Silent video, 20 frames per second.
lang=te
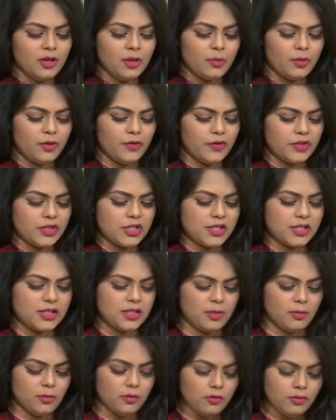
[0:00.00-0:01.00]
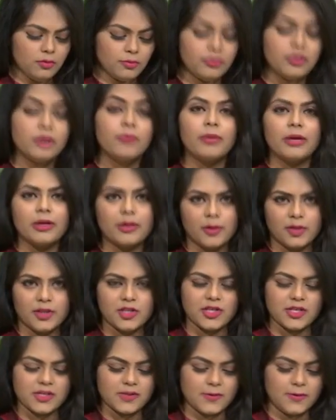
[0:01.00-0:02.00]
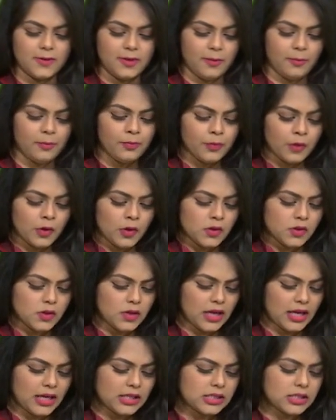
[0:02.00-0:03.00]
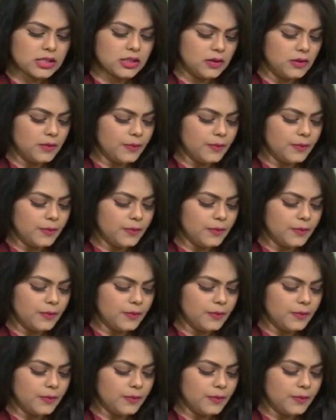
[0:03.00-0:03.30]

ప్రిఫర్ చేస్తున్నాము ప్రిపేర్ కూడా చేసుకుంటున్నాం సో నెక్స్ట్